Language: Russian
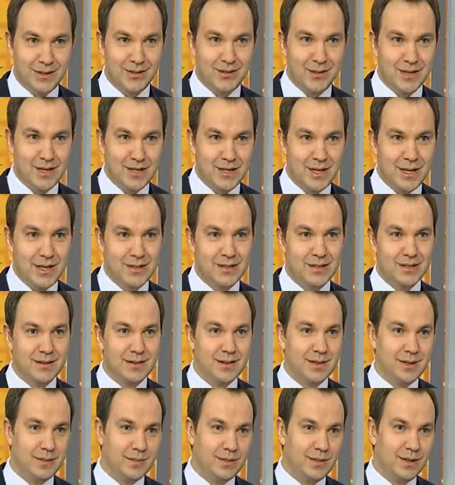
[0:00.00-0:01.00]
на сайте,
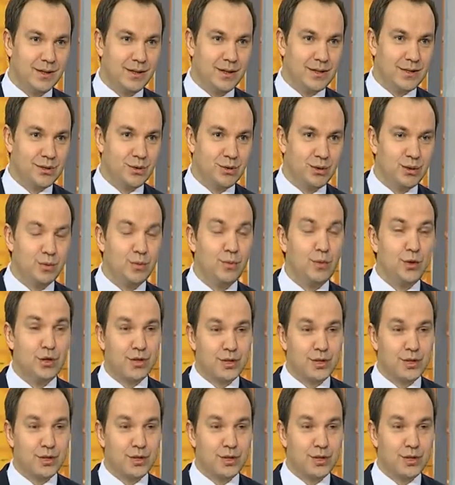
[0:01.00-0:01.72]
там голосует больше